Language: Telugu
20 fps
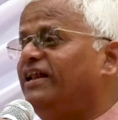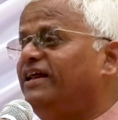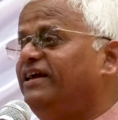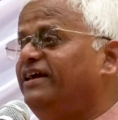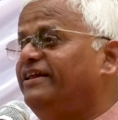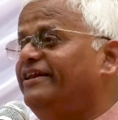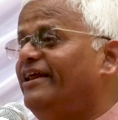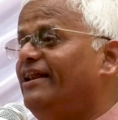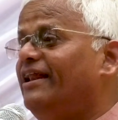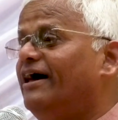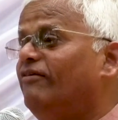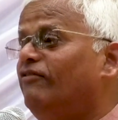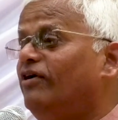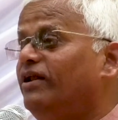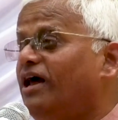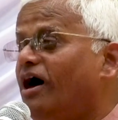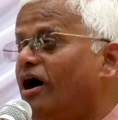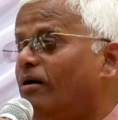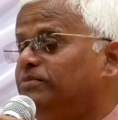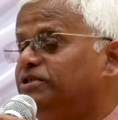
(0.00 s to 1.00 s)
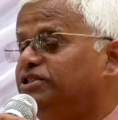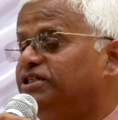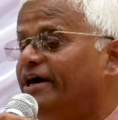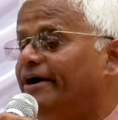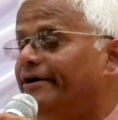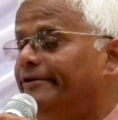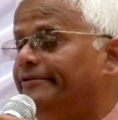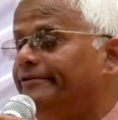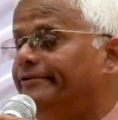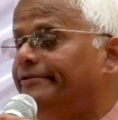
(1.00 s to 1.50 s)
కరిగిన
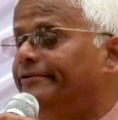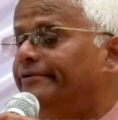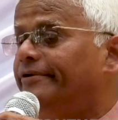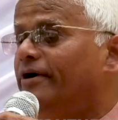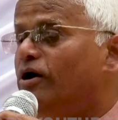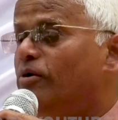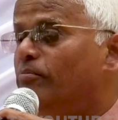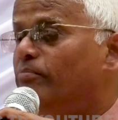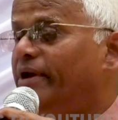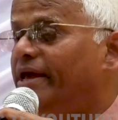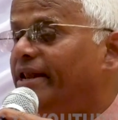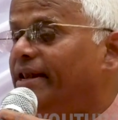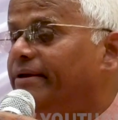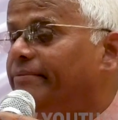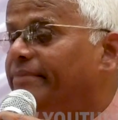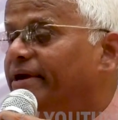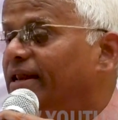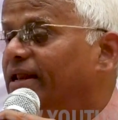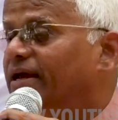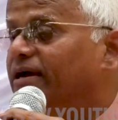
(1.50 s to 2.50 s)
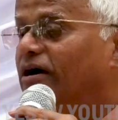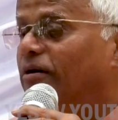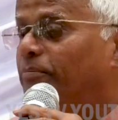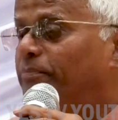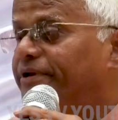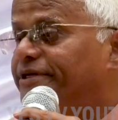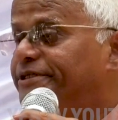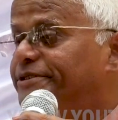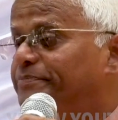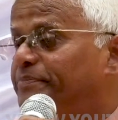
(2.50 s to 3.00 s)
లవణాంశాలు మెల్లిమెల్లిగా
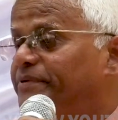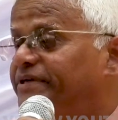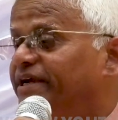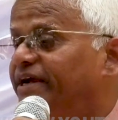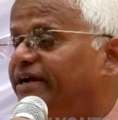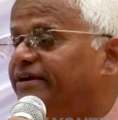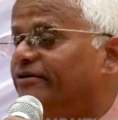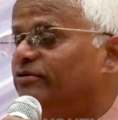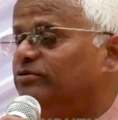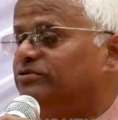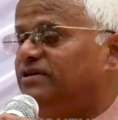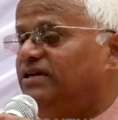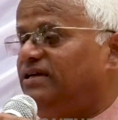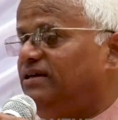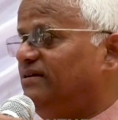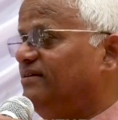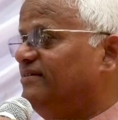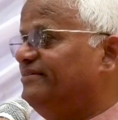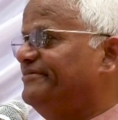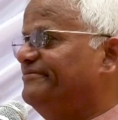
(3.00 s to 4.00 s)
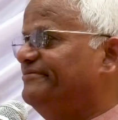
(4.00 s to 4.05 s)
ప్రిసిపిటేట్ అవుతాయి